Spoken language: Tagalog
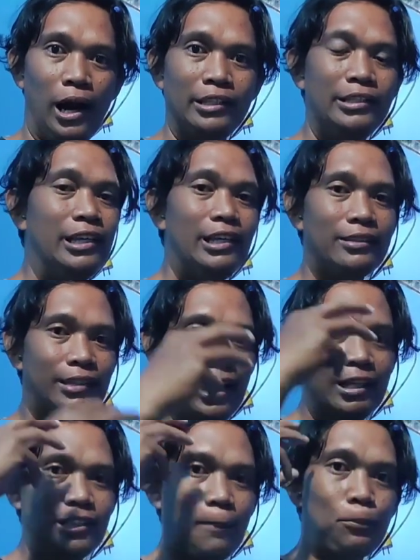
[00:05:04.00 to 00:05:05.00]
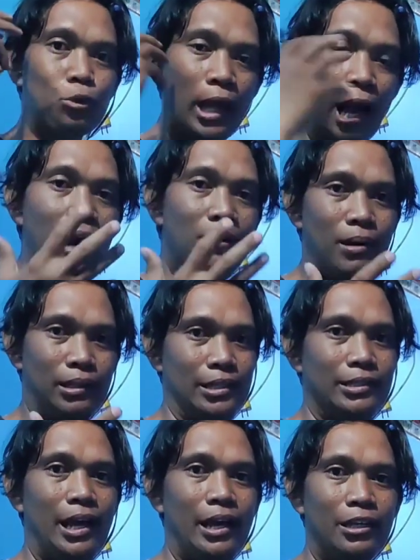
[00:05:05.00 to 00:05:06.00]
Ah, hindi lang dahil sa pula ang
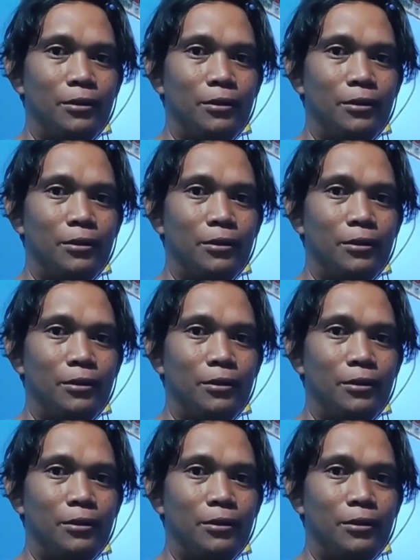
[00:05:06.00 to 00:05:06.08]
mata niya.